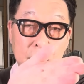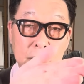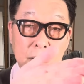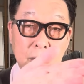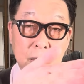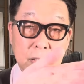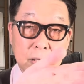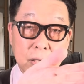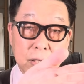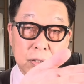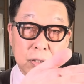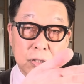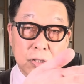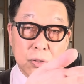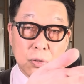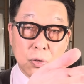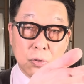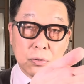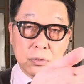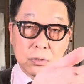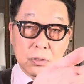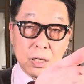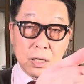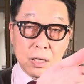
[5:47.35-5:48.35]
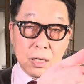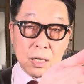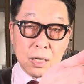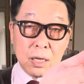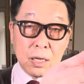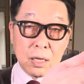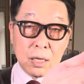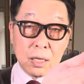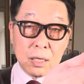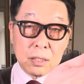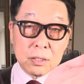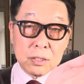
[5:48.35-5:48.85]
で、四国か
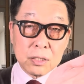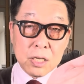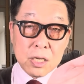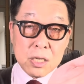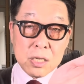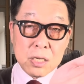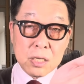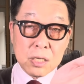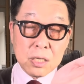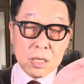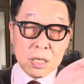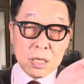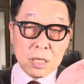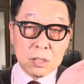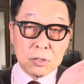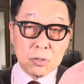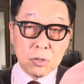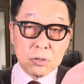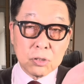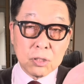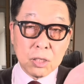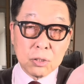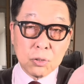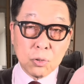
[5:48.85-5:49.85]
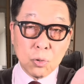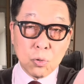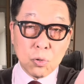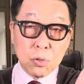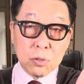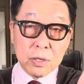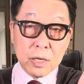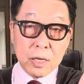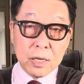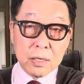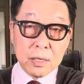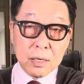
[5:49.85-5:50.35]
ら近畿、そして
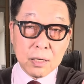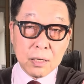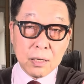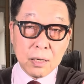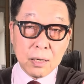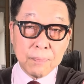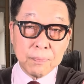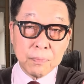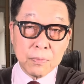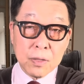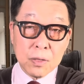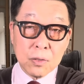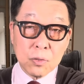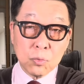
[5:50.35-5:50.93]
東海から、